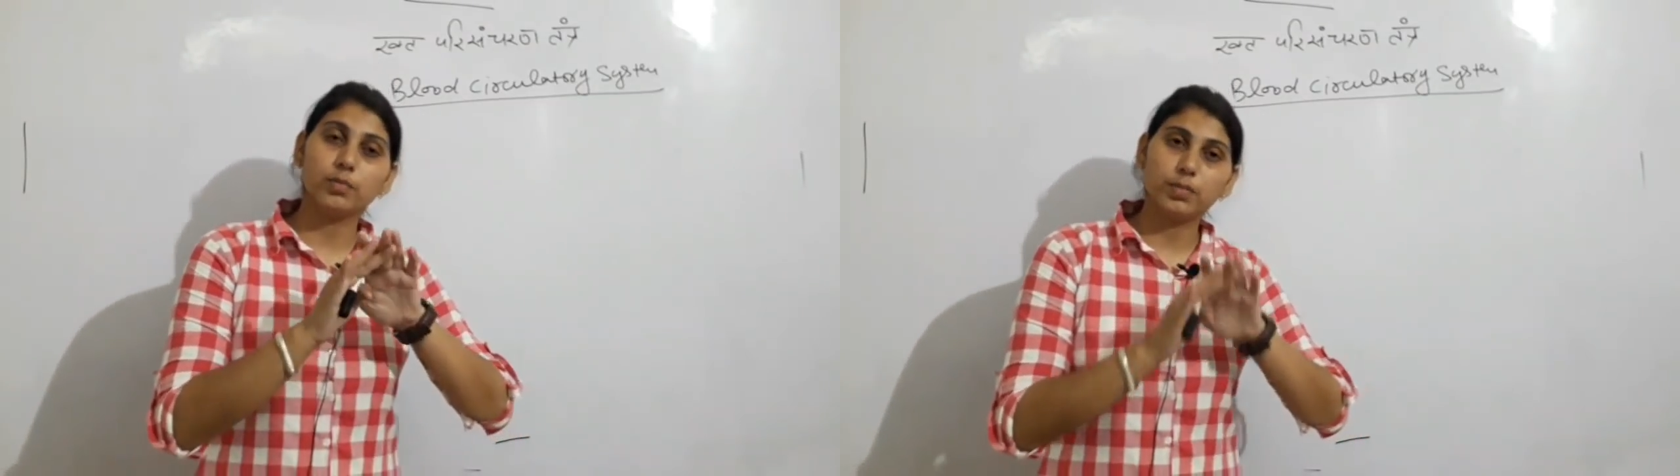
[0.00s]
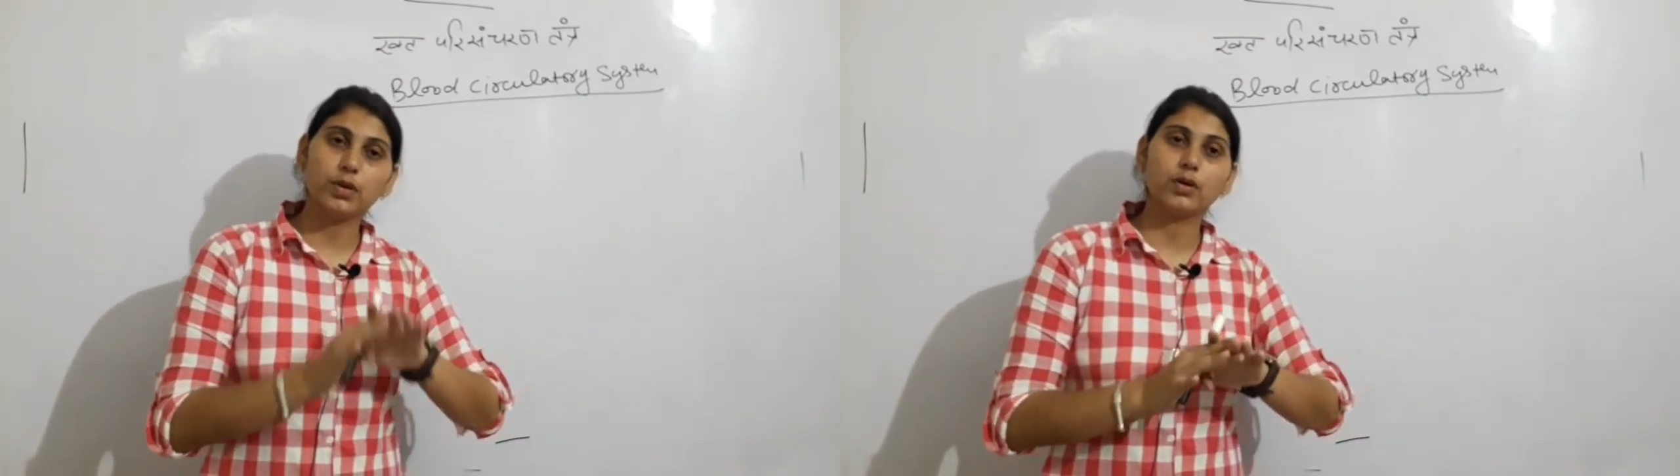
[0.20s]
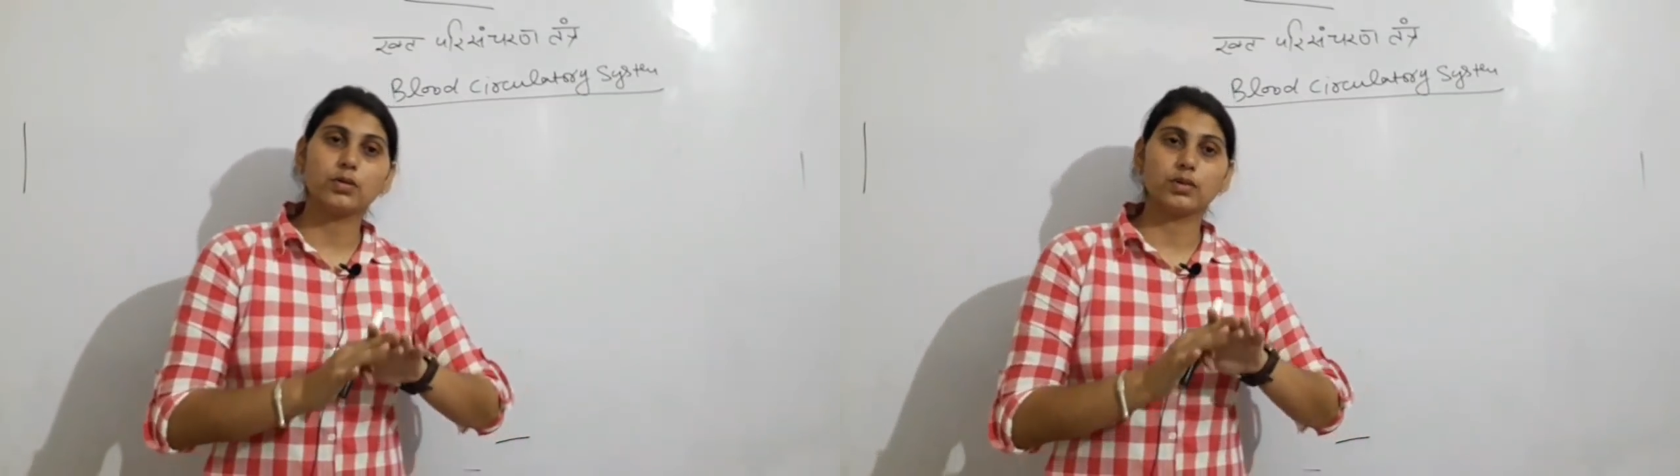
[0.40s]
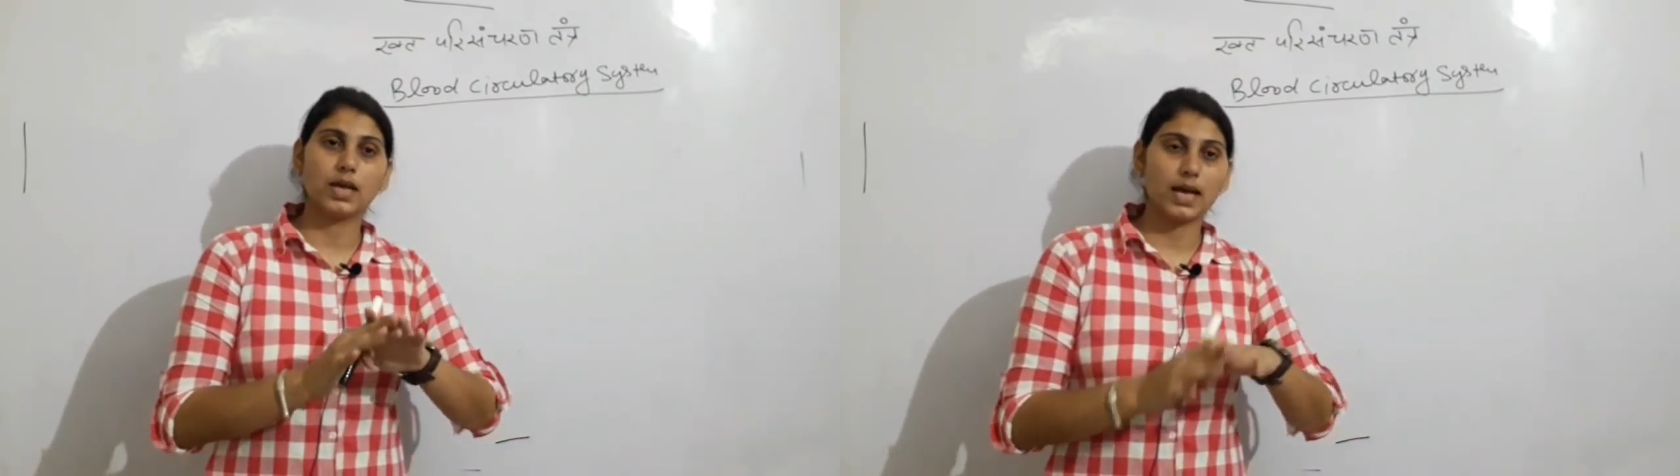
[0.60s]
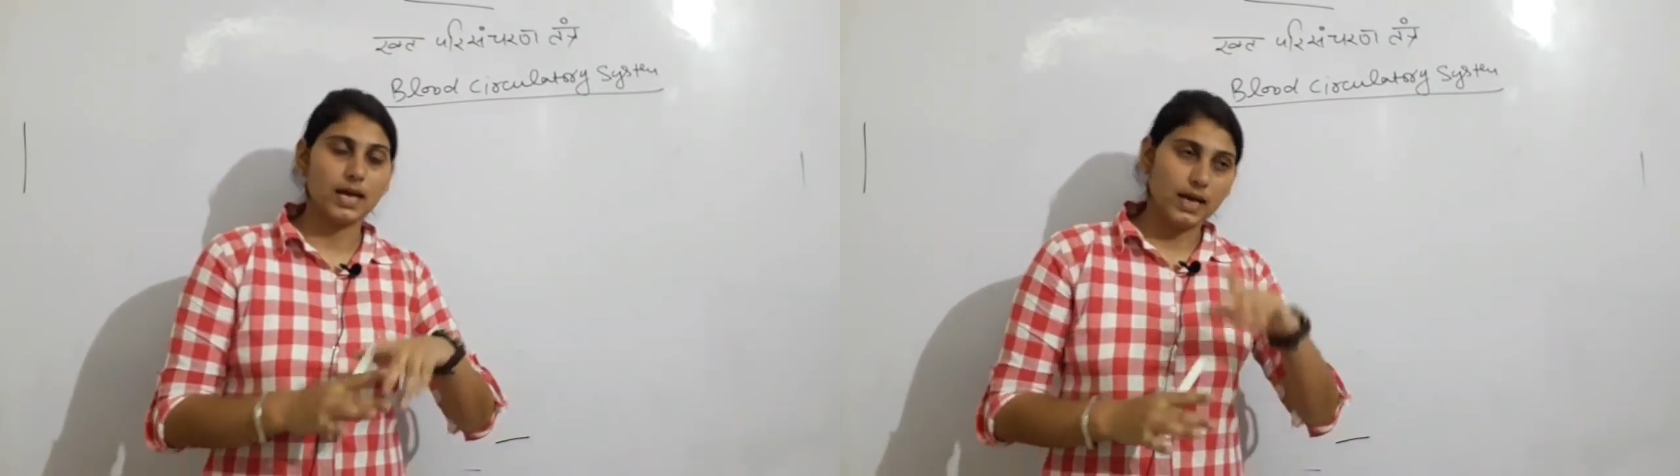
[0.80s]
इम्प्योर
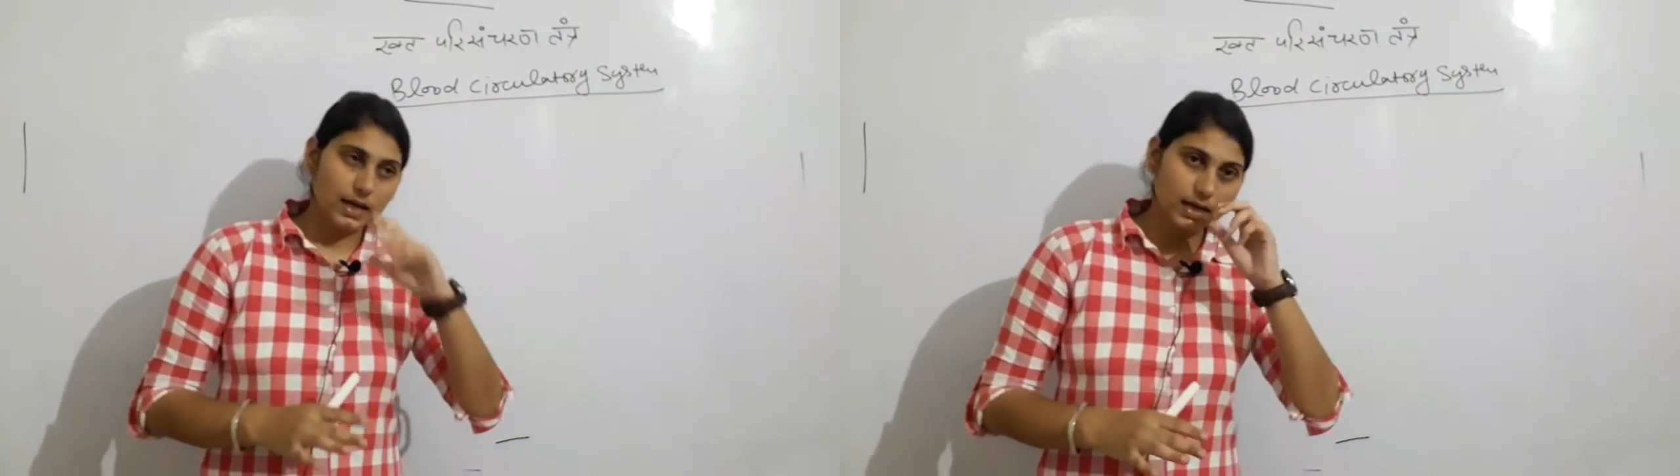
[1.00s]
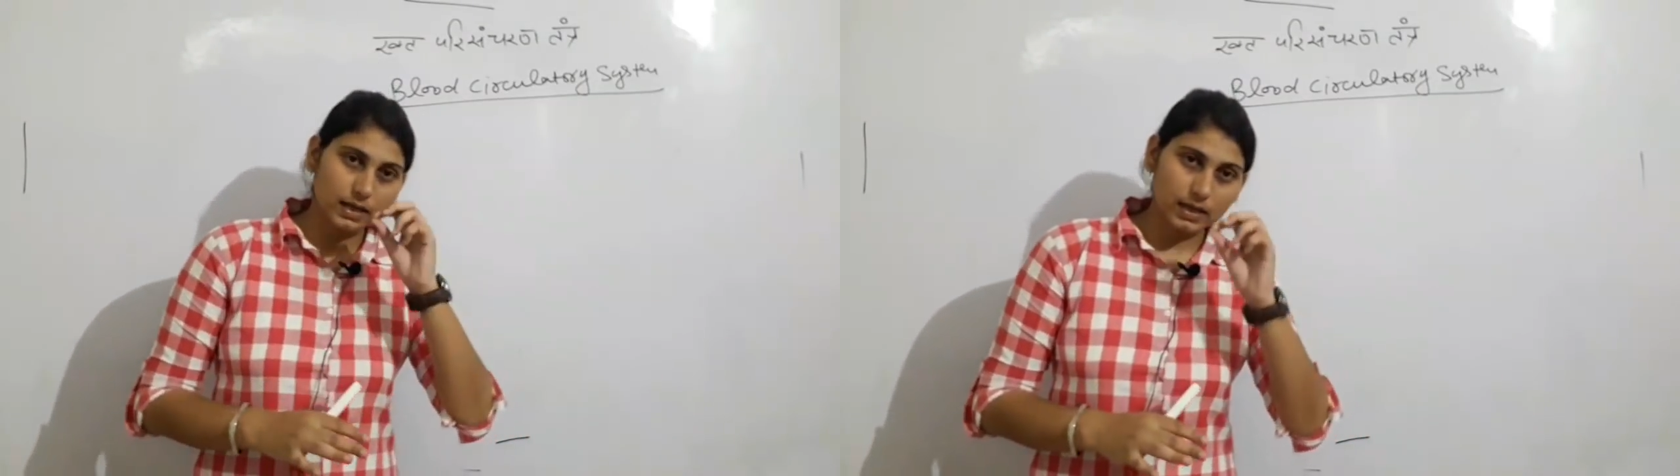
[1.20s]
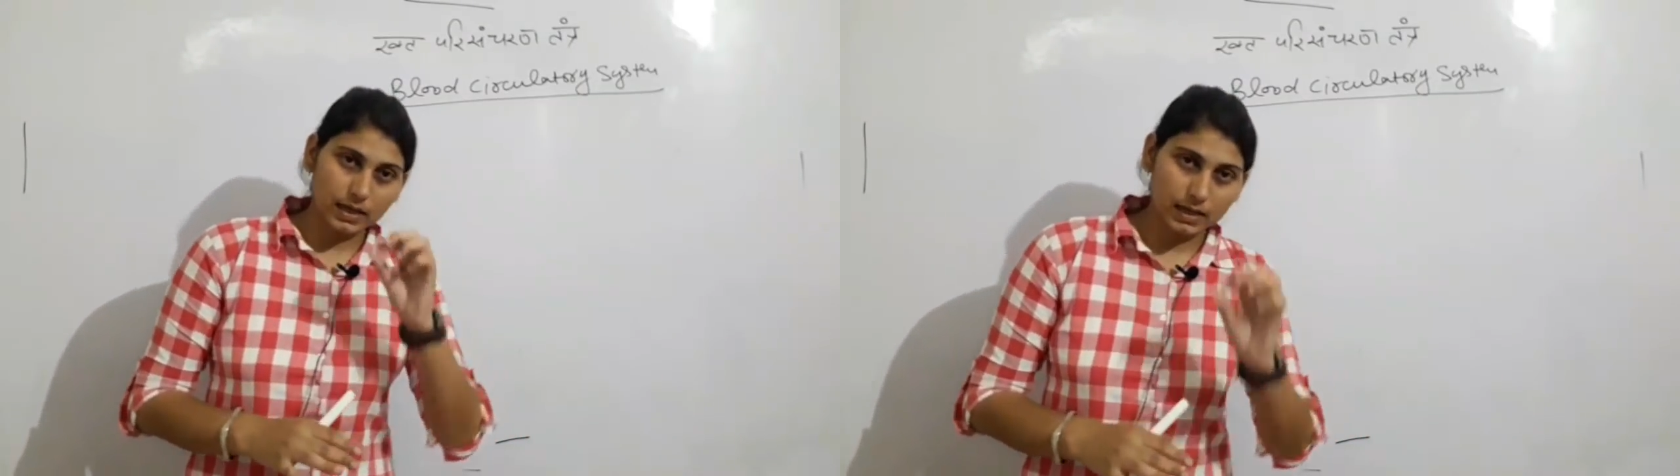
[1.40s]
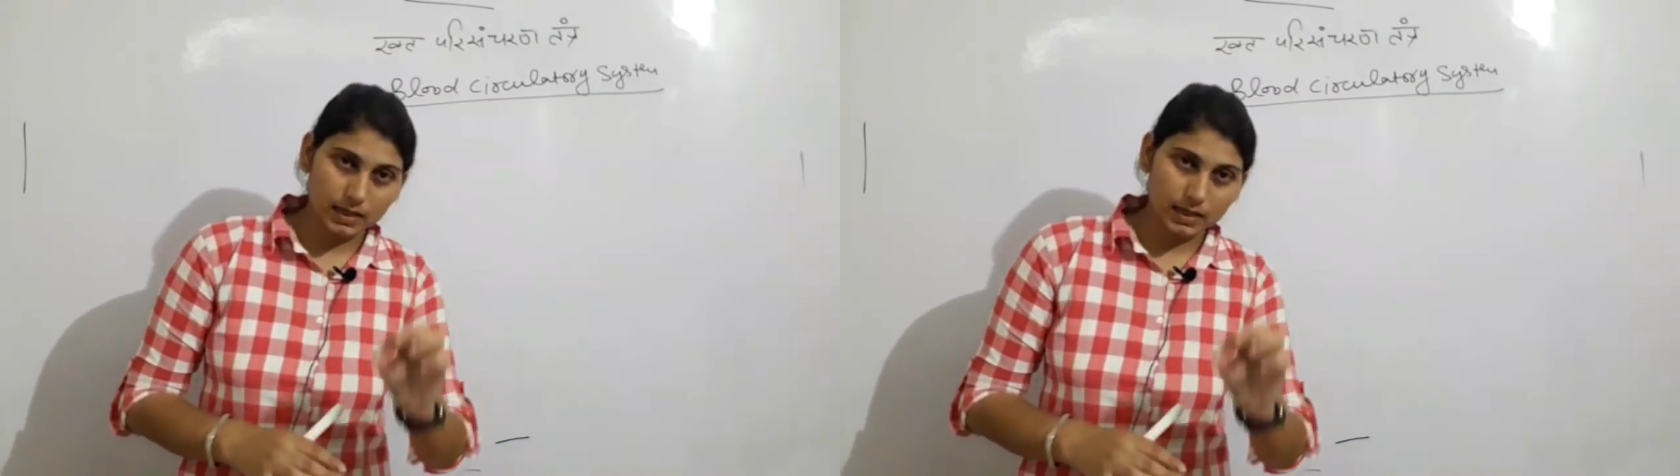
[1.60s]
होता है लेकिन